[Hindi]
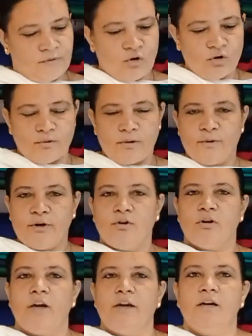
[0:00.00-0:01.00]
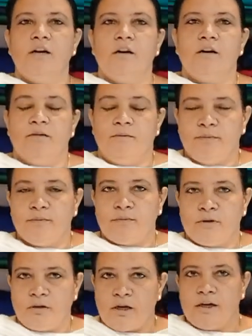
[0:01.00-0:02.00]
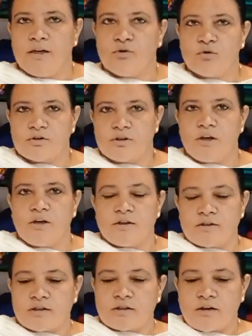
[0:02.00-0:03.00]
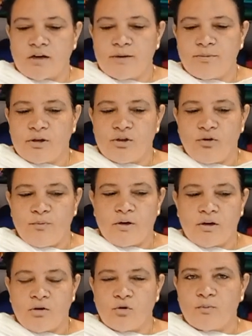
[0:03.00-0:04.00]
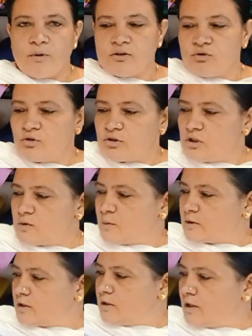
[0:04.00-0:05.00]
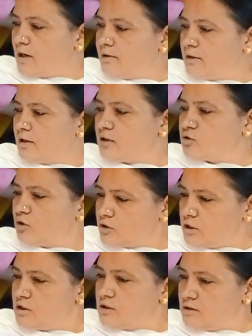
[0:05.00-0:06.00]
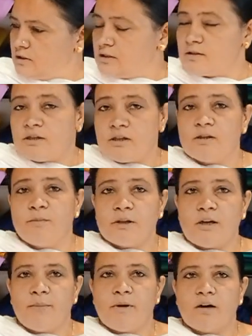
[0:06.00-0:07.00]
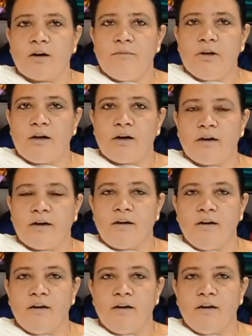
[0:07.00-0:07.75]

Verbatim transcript: और वे वीडियो लाइक लाइक और शेयर सब्सक्राइब करियो पे और वे जो चीज़ पसंद आवे ना जो चीज़ जिस चीज़ में तो हमने कमी लागे